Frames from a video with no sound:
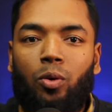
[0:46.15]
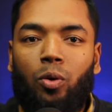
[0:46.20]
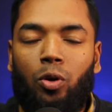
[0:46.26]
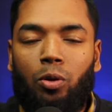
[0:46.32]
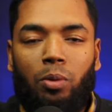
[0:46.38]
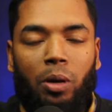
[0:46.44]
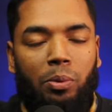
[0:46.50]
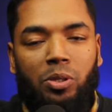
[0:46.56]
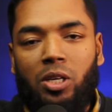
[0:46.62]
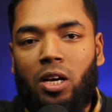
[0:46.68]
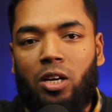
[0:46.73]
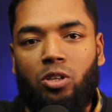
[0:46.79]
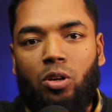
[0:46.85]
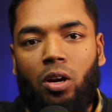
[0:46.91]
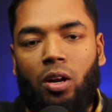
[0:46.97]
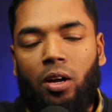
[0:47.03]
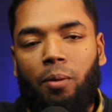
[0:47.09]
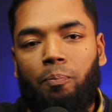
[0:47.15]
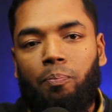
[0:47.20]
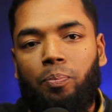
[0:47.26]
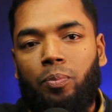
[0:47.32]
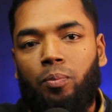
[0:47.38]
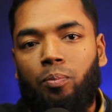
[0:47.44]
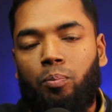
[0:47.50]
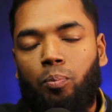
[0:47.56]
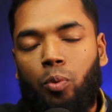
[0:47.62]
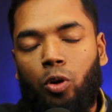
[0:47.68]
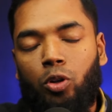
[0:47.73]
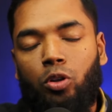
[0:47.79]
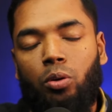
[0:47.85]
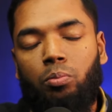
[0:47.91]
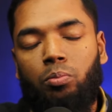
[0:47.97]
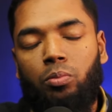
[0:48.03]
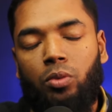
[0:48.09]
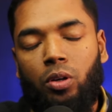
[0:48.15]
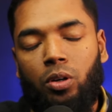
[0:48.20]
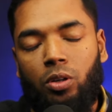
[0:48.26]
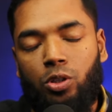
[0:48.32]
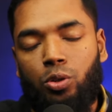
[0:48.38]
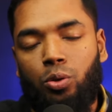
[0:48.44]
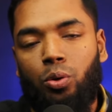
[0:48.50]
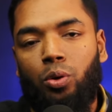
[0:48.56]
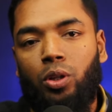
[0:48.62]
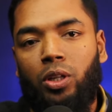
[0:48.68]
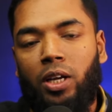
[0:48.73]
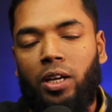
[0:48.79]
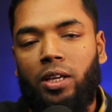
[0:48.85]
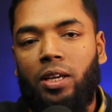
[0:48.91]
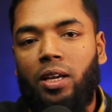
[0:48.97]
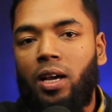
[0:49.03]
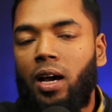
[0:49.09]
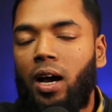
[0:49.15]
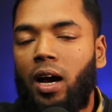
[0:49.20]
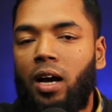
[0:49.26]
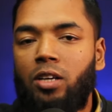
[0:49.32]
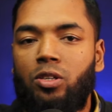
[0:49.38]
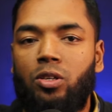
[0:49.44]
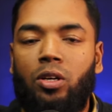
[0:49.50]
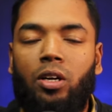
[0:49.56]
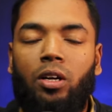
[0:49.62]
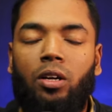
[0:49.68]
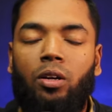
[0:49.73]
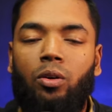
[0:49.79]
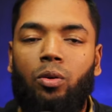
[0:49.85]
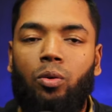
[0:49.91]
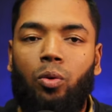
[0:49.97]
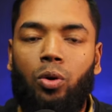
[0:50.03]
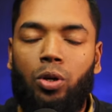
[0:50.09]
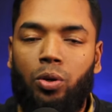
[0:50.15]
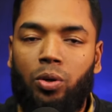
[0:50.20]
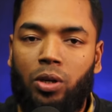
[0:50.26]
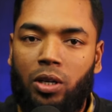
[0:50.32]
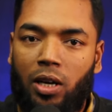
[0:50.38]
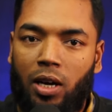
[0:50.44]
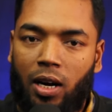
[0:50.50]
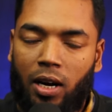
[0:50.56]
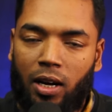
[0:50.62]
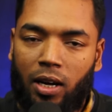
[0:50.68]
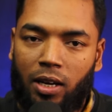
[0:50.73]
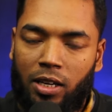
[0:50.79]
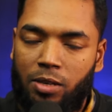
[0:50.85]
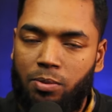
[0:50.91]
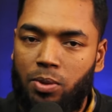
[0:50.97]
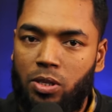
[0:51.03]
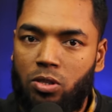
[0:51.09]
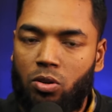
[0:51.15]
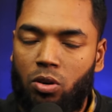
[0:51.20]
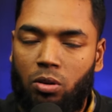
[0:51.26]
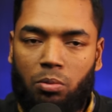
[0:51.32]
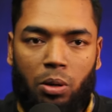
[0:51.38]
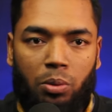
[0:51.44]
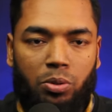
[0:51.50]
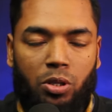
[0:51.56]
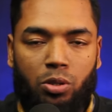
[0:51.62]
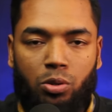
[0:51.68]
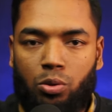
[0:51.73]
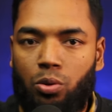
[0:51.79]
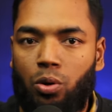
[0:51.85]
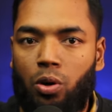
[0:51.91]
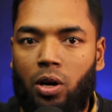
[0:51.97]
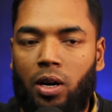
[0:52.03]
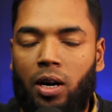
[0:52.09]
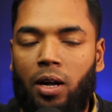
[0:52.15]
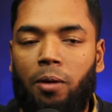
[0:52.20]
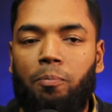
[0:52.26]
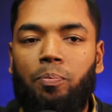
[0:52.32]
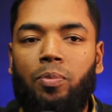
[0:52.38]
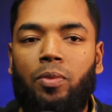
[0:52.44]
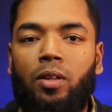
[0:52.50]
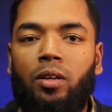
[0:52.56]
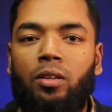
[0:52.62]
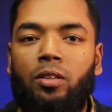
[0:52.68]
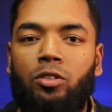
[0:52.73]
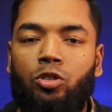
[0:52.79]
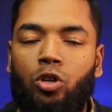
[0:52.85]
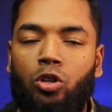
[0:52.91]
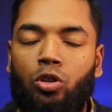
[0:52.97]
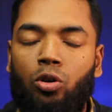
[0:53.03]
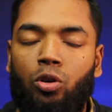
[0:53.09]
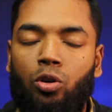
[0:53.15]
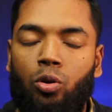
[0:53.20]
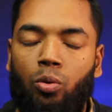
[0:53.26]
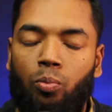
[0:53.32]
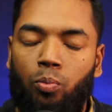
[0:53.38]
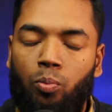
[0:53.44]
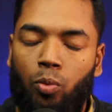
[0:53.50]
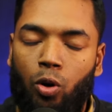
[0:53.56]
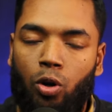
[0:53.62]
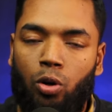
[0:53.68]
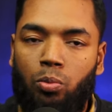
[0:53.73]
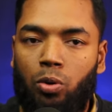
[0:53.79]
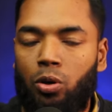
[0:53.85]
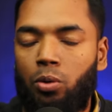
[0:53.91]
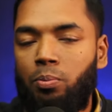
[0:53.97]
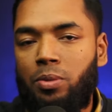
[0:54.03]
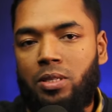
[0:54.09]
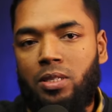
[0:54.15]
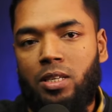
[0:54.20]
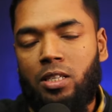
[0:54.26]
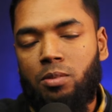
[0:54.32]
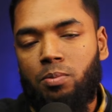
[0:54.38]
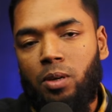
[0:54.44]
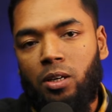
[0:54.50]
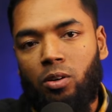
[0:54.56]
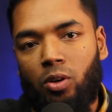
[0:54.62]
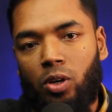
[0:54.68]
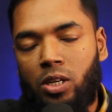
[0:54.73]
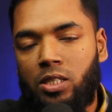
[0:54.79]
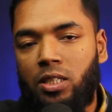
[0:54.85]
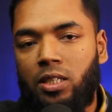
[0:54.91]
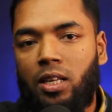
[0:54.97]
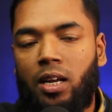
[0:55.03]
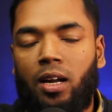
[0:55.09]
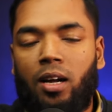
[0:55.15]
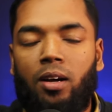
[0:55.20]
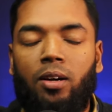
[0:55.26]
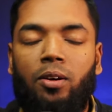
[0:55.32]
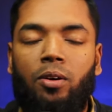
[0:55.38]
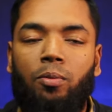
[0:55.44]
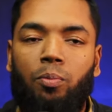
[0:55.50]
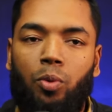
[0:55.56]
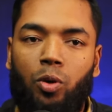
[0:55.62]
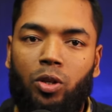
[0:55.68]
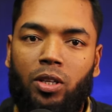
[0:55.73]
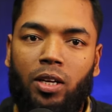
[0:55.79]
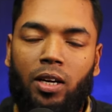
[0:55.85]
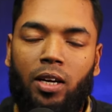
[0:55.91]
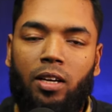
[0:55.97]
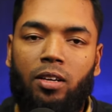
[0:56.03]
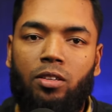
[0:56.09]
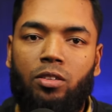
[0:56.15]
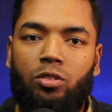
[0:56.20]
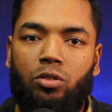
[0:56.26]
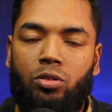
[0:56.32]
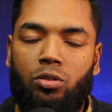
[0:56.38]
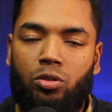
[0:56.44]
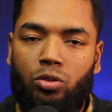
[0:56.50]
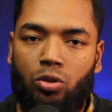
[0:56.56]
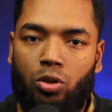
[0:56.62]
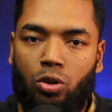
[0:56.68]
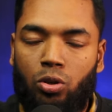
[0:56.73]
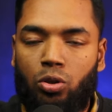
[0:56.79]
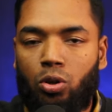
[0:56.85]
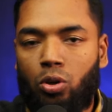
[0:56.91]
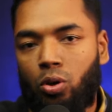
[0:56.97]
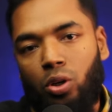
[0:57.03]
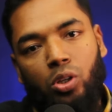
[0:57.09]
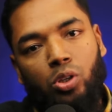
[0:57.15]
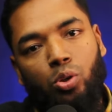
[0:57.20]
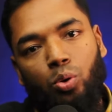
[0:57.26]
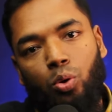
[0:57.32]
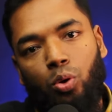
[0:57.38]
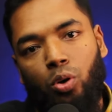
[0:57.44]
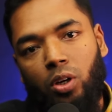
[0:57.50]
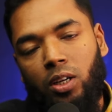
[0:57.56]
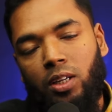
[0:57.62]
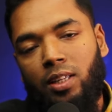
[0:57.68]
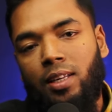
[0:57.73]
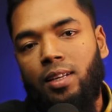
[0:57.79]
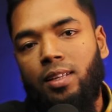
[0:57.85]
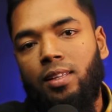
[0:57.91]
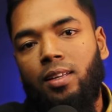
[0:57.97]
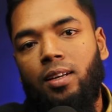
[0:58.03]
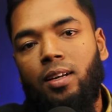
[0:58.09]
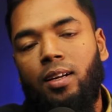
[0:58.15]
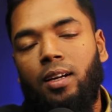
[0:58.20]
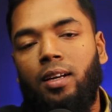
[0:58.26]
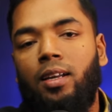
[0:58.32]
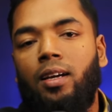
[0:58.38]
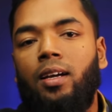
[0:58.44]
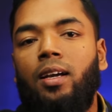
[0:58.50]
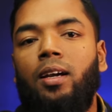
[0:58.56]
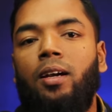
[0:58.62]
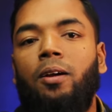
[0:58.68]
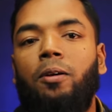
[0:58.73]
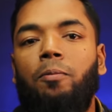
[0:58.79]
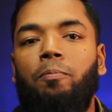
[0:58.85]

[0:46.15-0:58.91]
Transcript: কোনো ব্যবসায়ী আসলে প্রথম শুরুতেই আসলে কোটি কোটি টাকা ইনভেস্ট করে ব্যবসা শুরু করে না যত বড় বড় বিজনেসম্যান রয়েছে তারা প্রত্যেকেই ছোট্ট করে শুরু করে ধীরে ধীরে এটাকে